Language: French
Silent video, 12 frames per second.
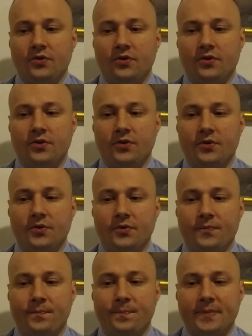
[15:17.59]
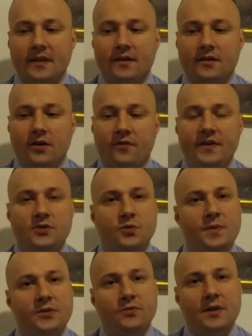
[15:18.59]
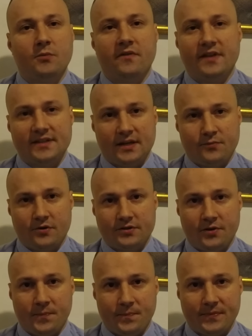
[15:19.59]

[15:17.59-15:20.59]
Euh, en fait, tu payes tous les mois 25%.